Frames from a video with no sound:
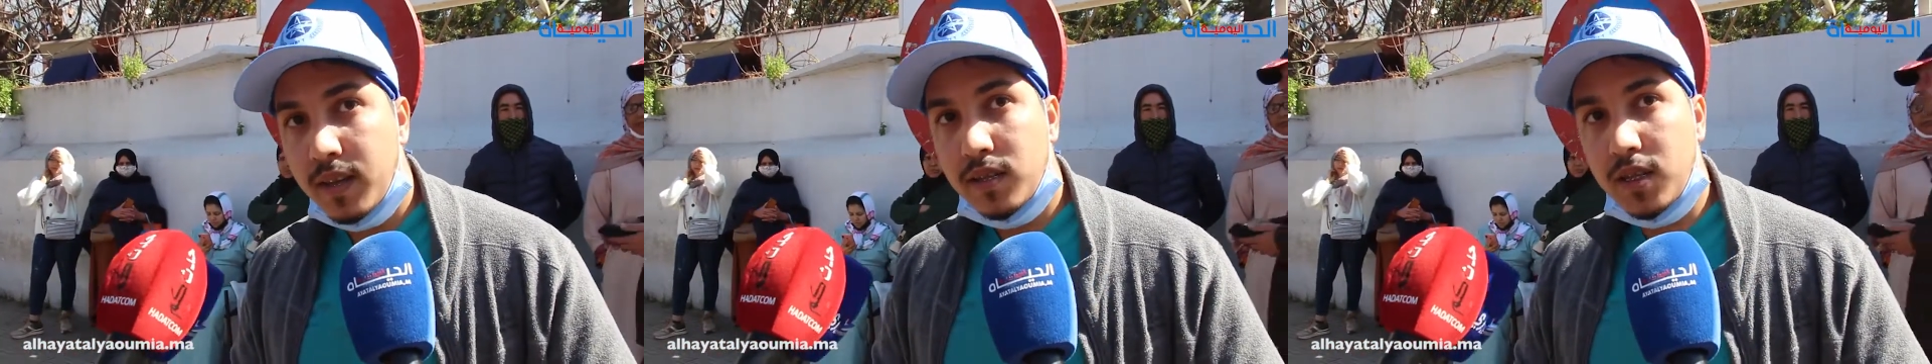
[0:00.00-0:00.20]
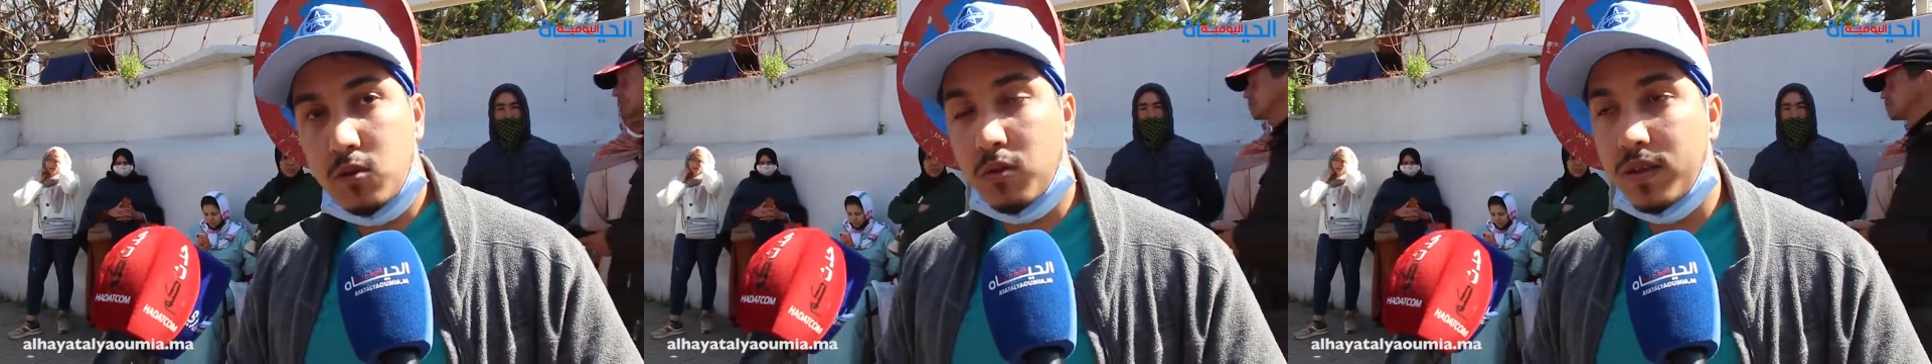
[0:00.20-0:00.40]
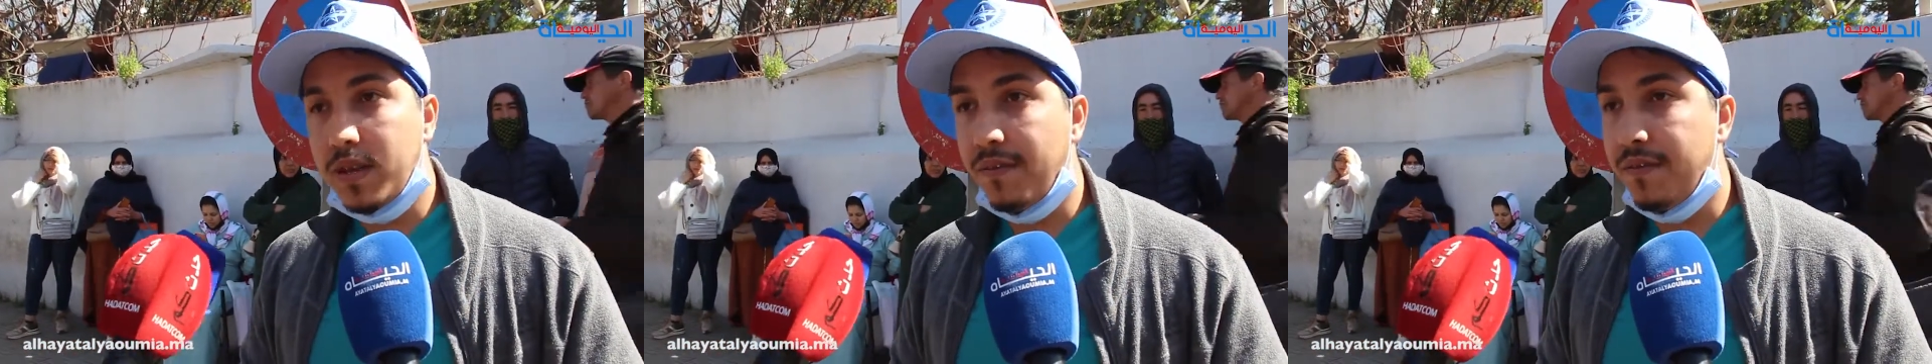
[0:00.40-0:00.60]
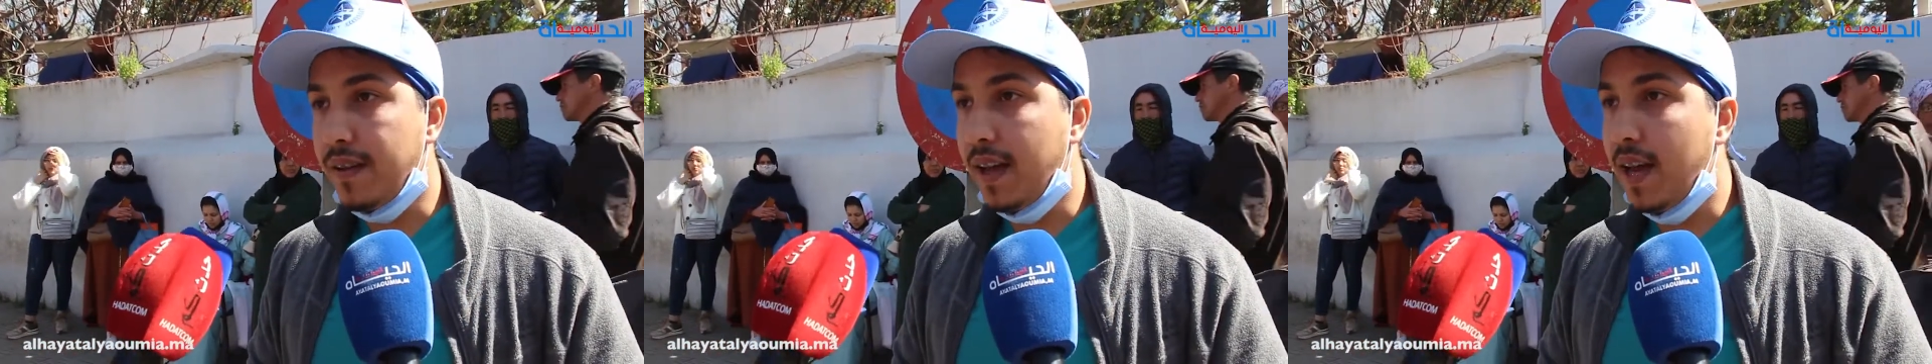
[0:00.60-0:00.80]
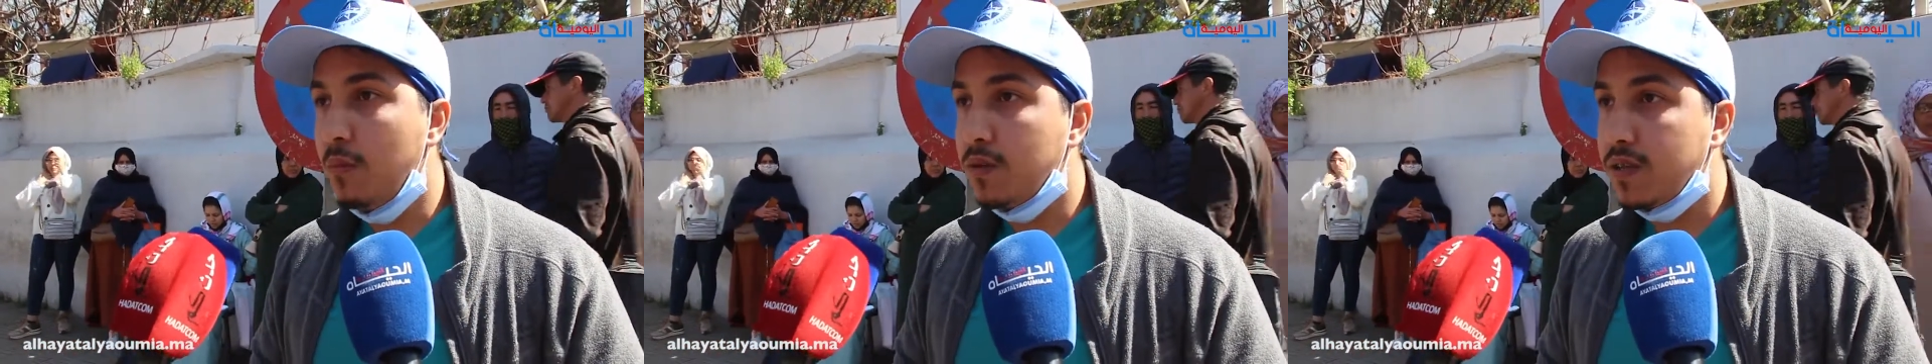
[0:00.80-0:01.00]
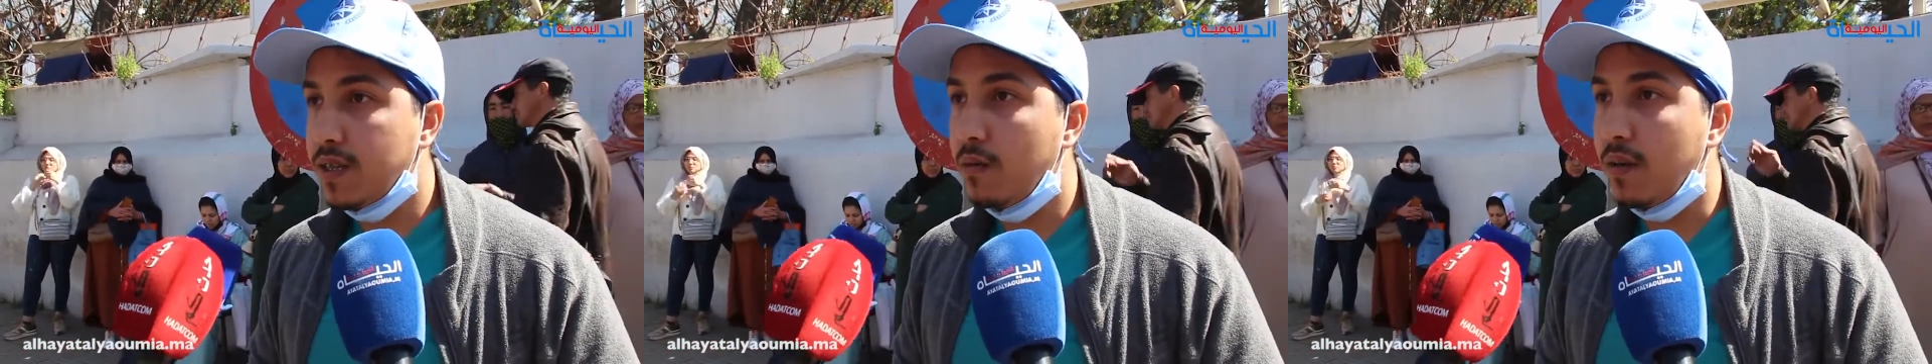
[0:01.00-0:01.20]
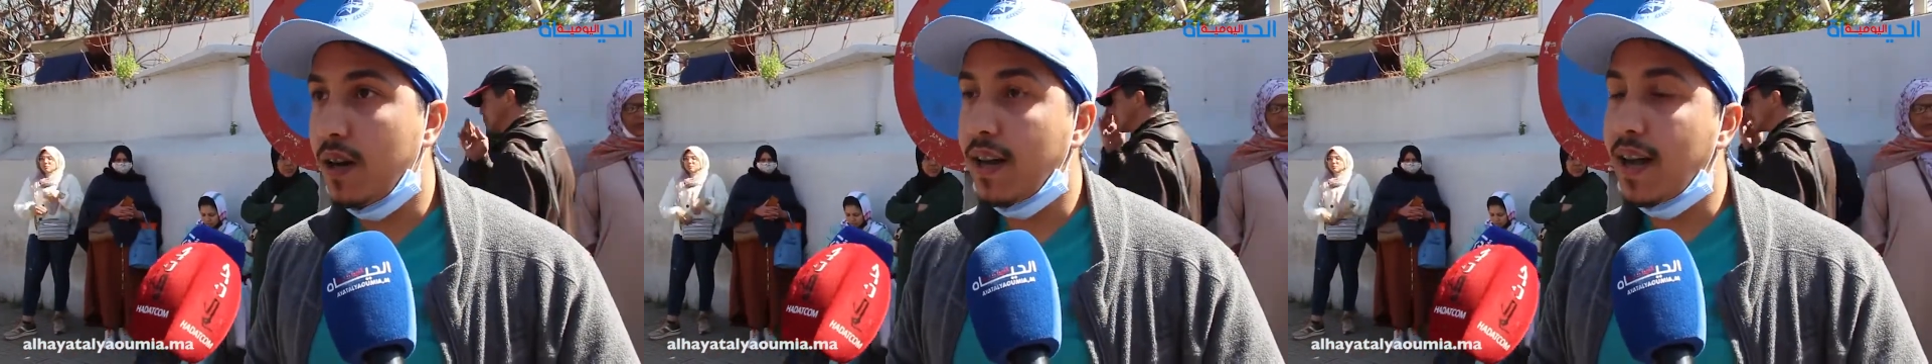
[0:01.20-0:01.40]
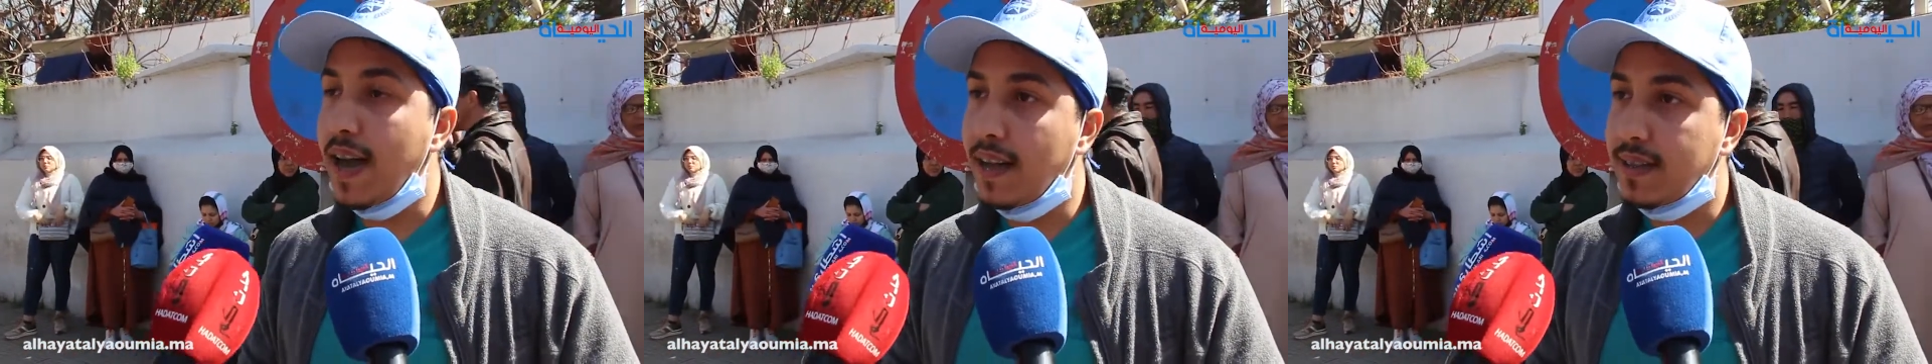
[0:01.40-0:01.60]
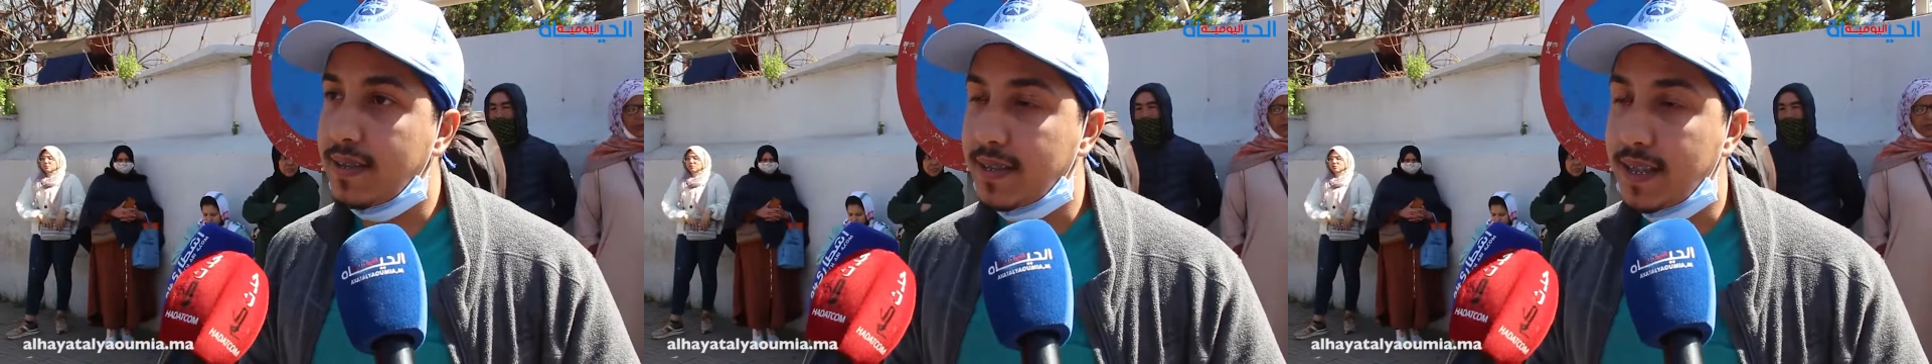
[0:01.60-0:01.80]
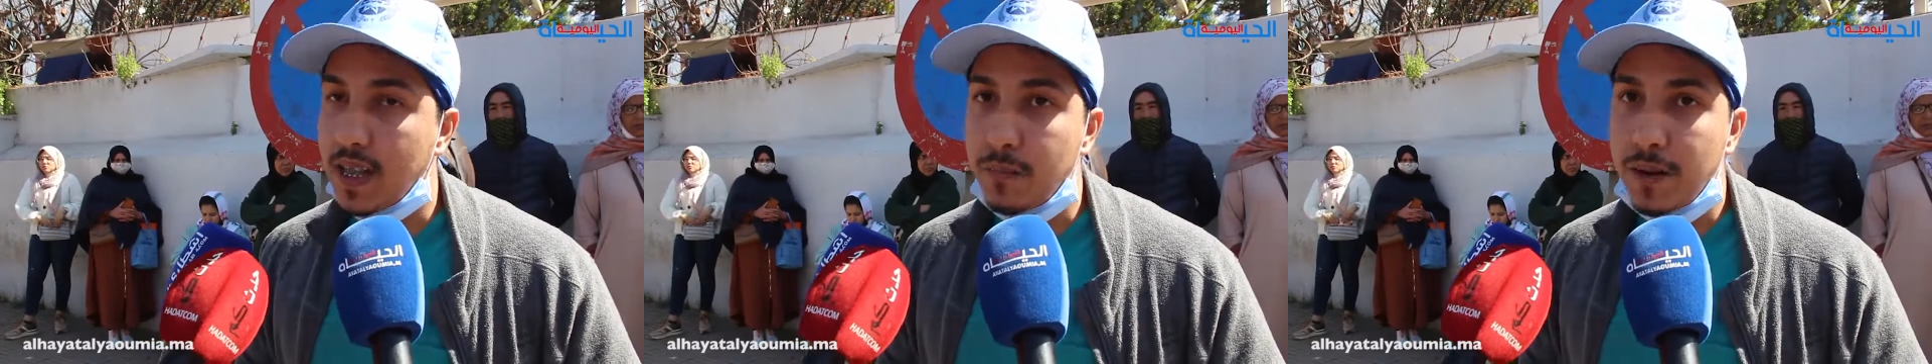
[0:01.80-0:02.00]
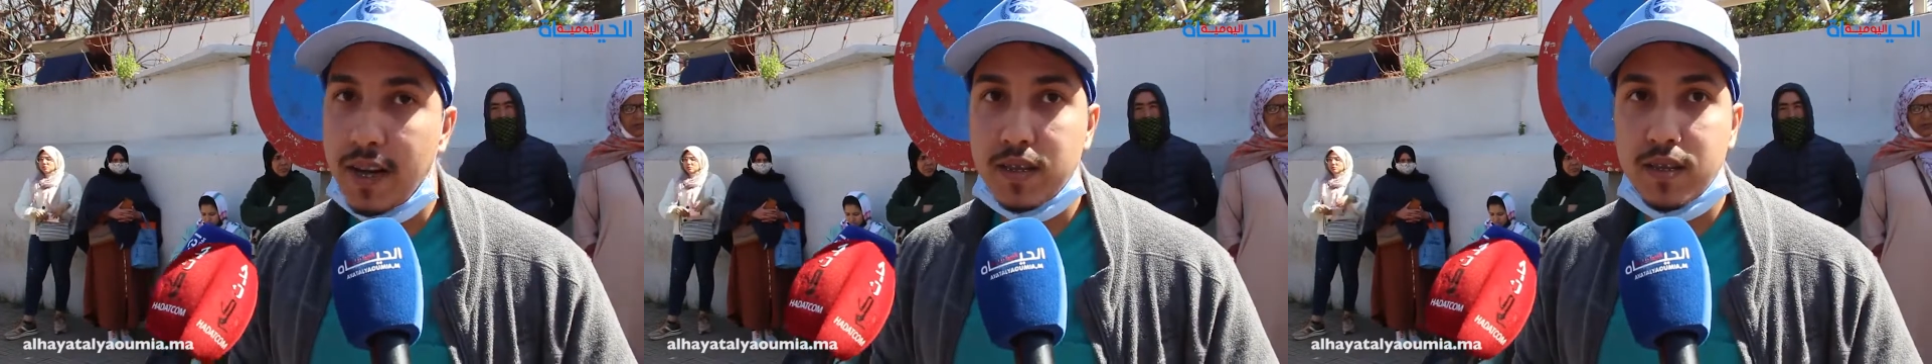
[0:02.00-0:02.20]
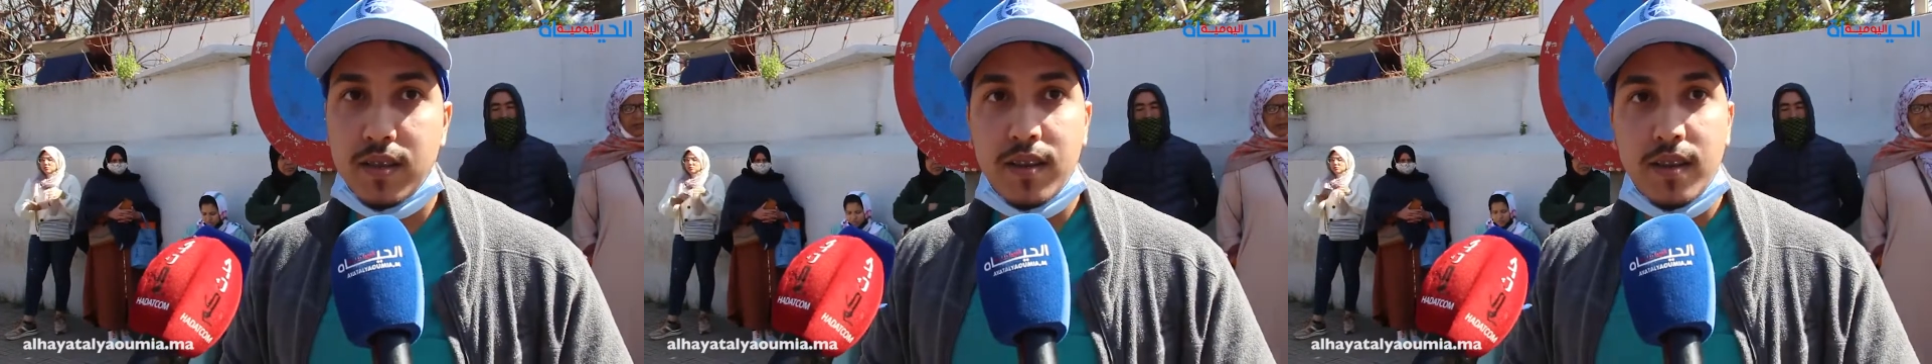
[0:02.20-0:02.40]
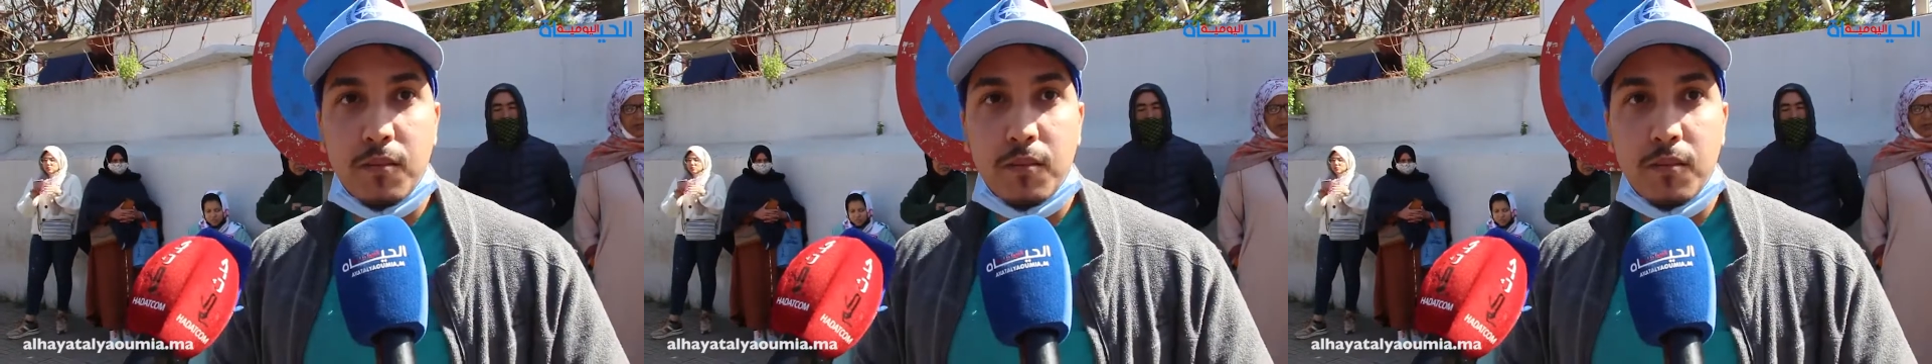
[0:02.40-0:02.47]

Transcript: تيتوظف على مستوى قاعه الصدمات